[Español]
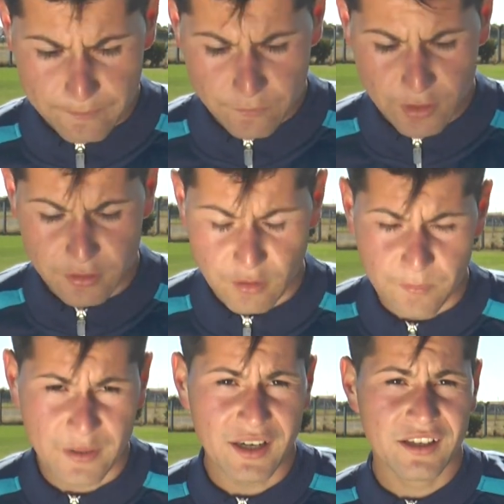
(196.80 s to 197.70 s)
bueno, los
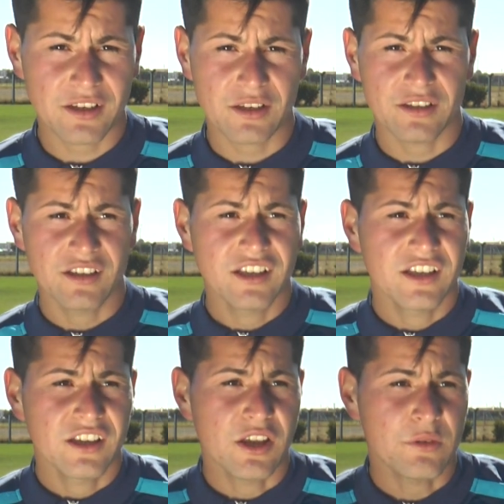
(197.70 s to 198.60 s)
penales
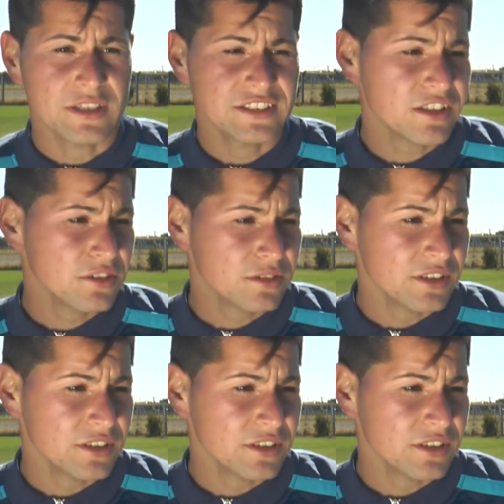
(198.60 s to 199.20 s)
es un acierto